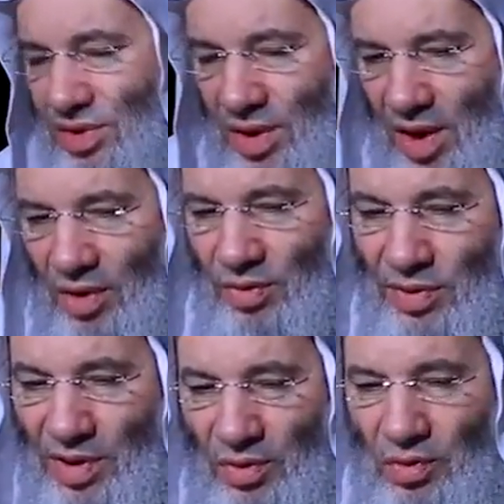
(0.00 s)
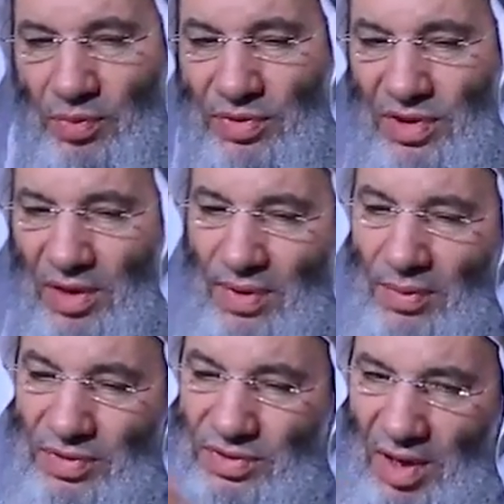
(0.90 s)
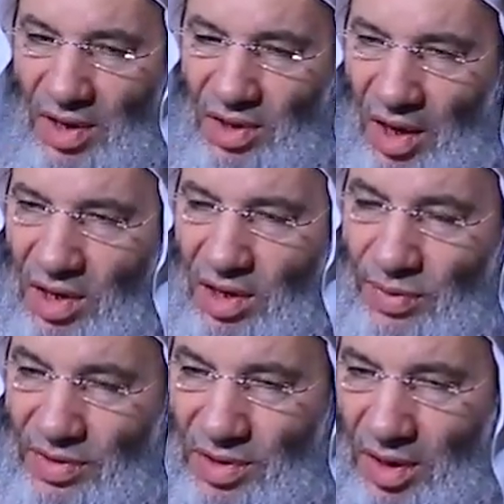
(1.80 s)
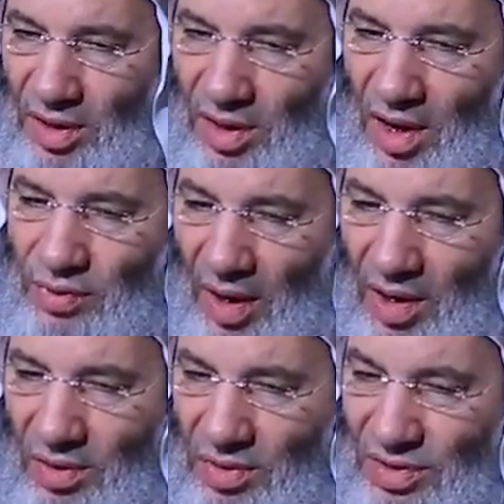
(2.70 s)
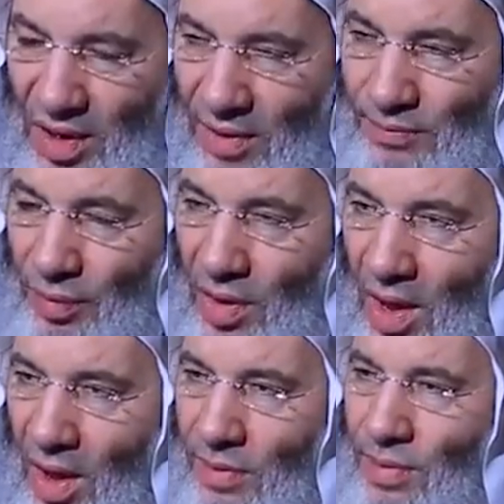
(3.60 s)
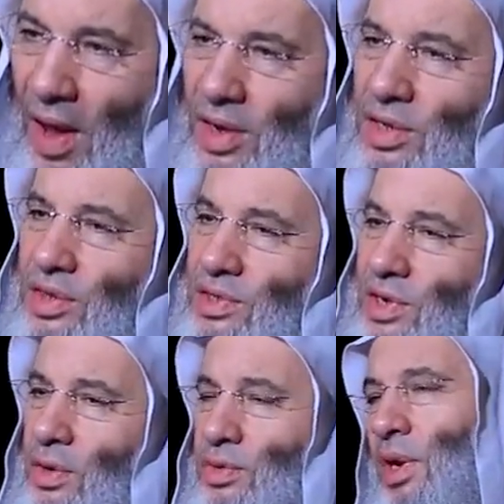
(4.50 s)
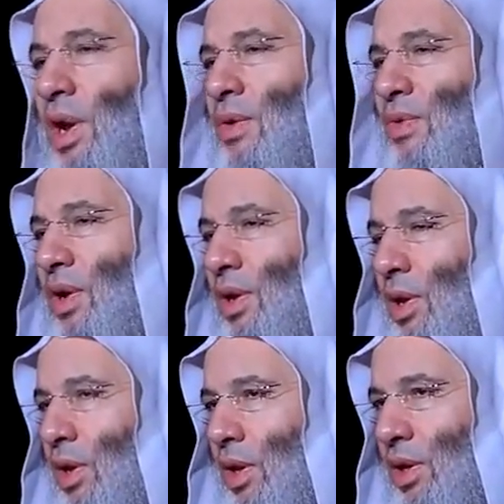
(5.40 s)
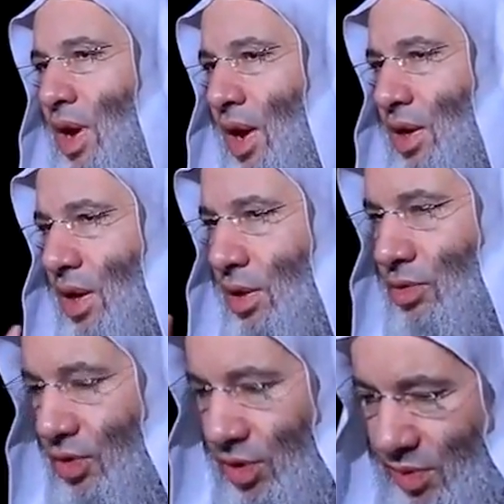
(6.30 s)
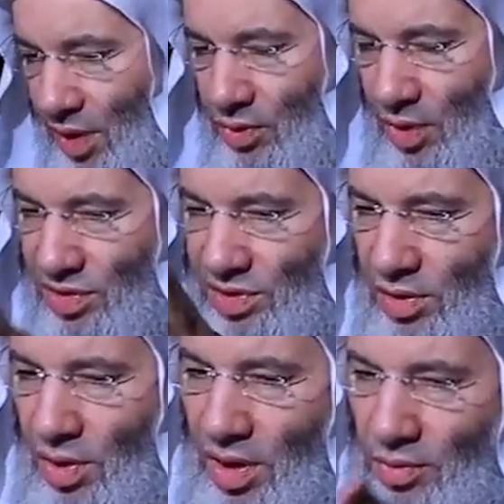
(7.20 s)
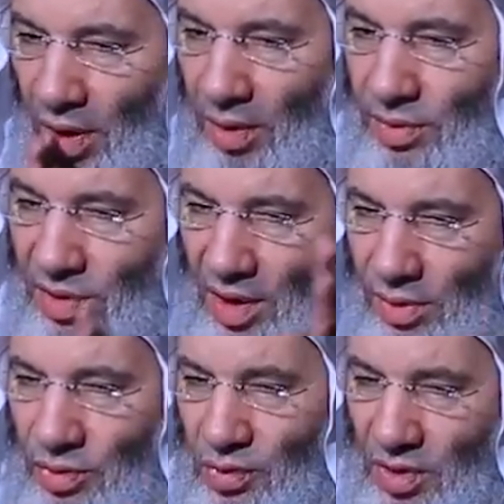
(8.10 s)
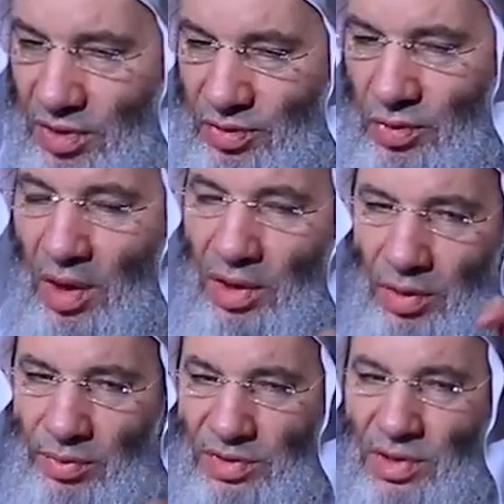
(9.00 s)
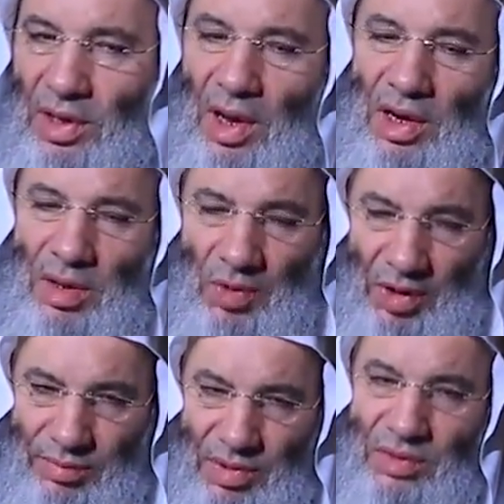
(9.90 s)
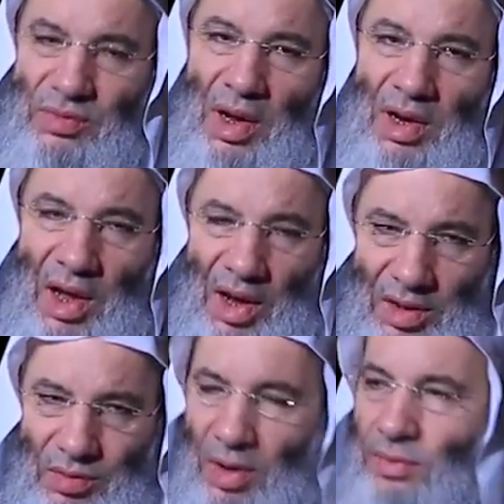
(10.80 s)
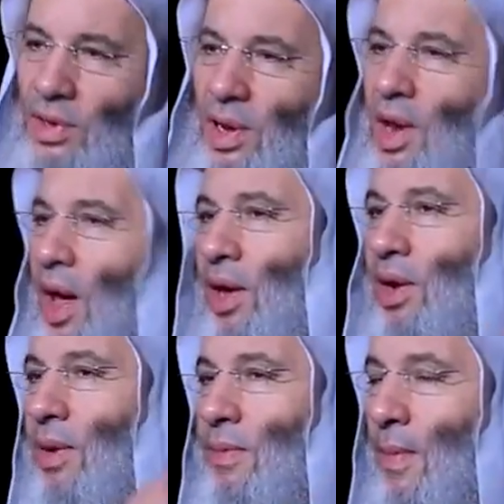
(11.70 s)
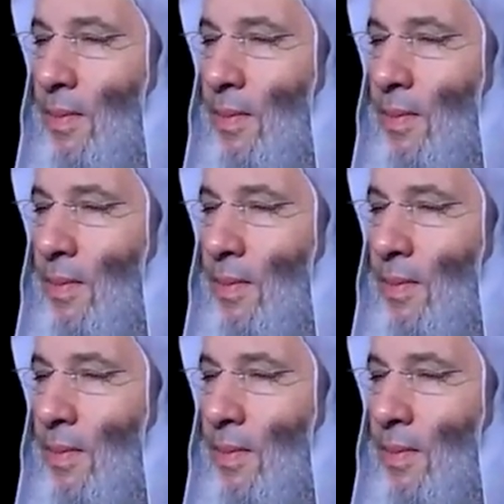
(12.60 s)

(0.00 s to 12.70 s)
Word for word: استدلال من يقول باستحباب الصلاة على النبي صلى الله عليه وسلم بعد التشهد الأول يعني تكمل واشهد ان محمدا عبده ورسوله اللهم صل على محمد وعلى ال محمد الى اخره